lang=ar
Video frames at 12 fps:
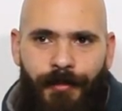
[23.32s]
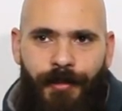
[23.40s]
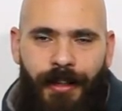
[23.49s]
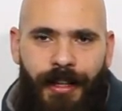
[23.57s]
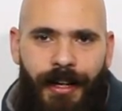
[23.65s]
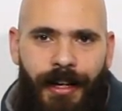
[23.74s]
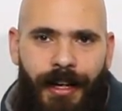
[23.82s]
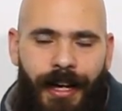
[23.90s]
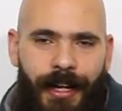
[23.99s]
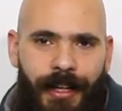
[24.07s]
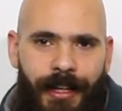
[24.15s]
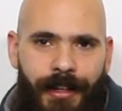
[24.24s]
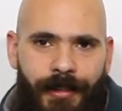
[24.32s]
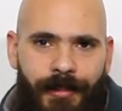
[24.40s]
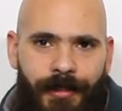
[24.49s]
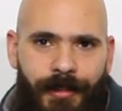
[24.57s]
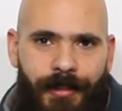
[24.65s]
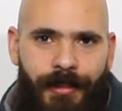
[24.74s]
فده يخليك
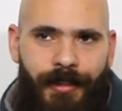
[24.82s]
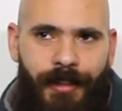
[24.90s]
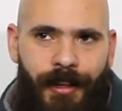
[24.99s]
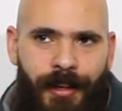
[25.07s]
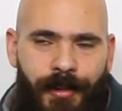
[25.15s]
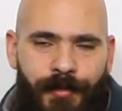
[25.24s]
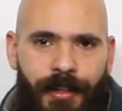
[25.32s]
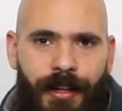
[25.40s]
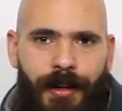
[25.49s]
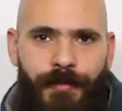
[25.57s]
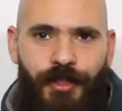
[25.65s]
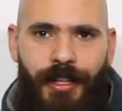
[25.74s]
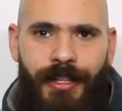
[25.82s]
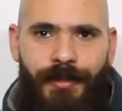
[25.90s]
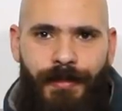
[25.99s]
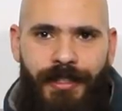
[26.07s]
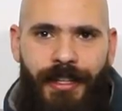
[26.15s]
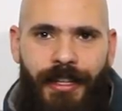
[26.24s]
تعرف ان انا مش
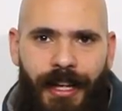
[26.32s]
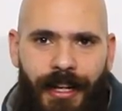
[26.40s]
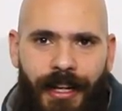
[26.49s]
لازم استنى على